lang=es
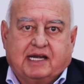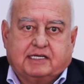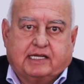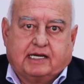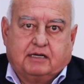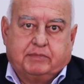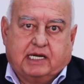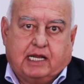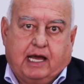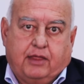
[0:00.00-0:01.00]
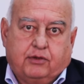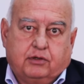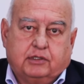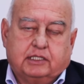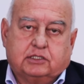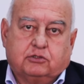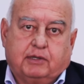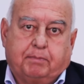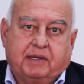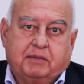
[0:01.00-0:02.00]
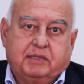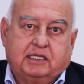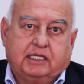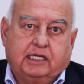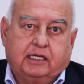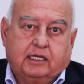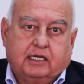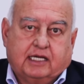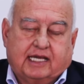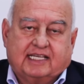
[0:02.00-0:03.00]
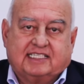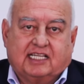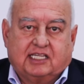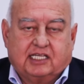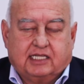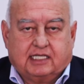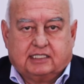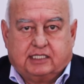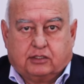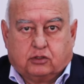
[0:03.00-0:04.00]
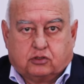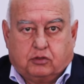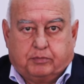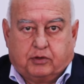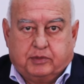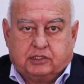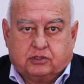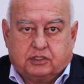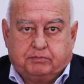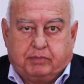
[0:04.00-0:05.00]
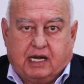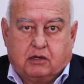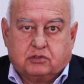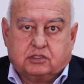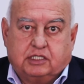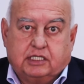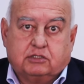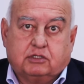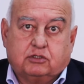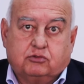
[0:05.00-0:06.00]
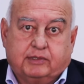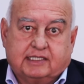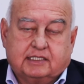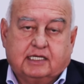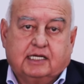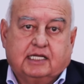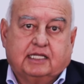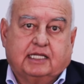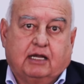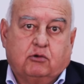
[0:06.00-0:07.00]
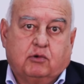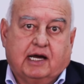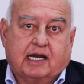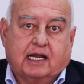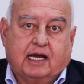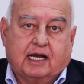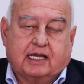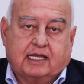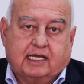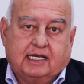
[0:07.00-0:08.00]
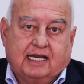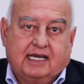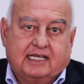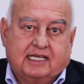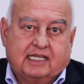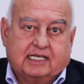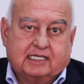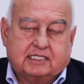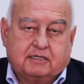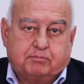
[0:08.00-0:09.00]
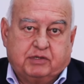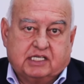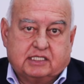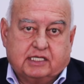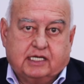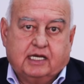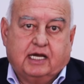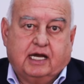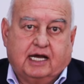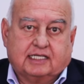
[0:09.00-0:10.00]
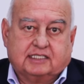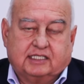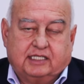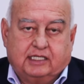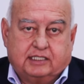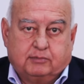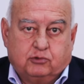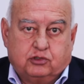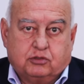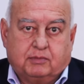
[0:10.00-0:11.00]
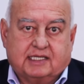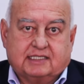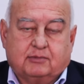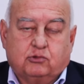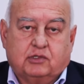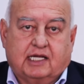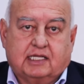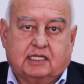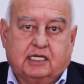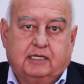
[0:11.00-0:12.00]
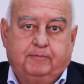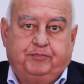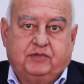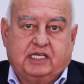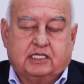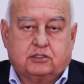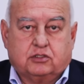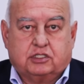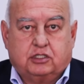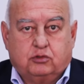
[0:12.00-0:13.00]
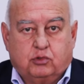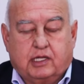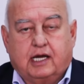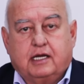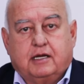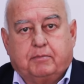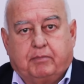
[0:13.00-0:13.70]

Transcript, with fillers: Va a entrar al mercado, eso va a permitir que se atiendan ciertos compromisos de impagos y eso a su vez da lugar a que la liquidez empiece a sentirse mucho más abundante y eso sin duda